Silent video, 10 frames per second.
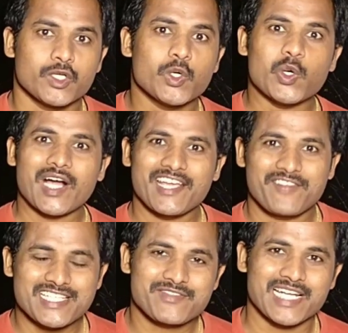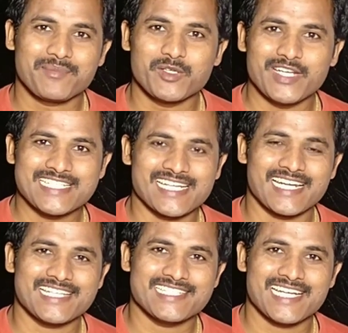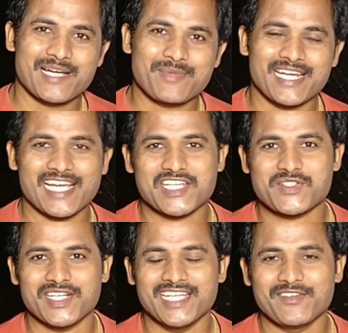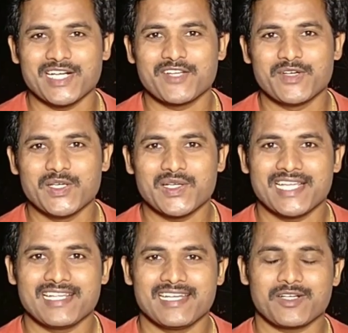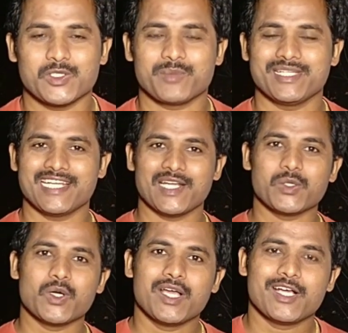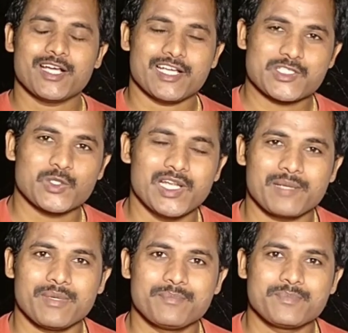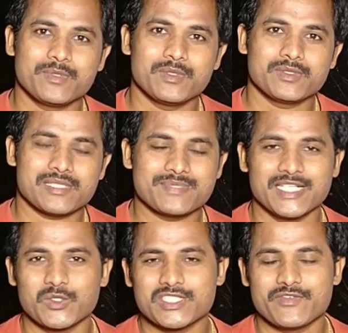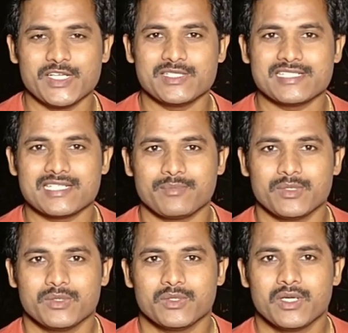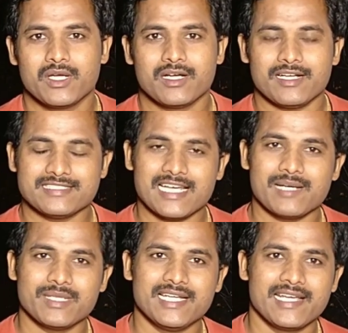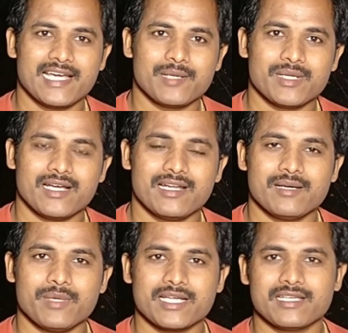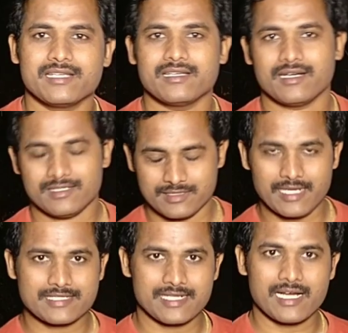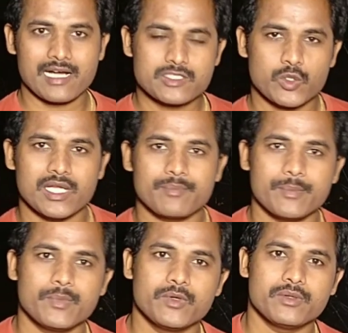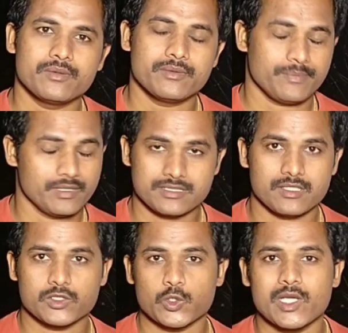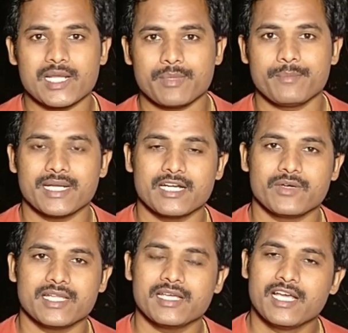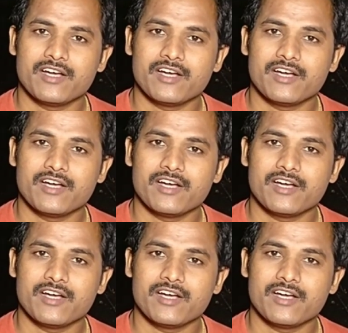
సో హై ఫ్రెండ్స్ వెల్కమ్ టు విలేజ్ అగ్రికల్చర్ నా పేరు నాగేష్ రెడ్డి ఇవాళ వీడియోలో ఏంటంటే కొంతమంది నన్ను సోలార్ పంపు సబ్సిడీ గురించి వీడియో చేసినప్పుడు చాలామంది అడిగారు అనమాట అన్న మాకి అంటే యాక్చువల్గా ఆ సోలార్ పంపు సోలార్ పంప్ అనేటువంటిది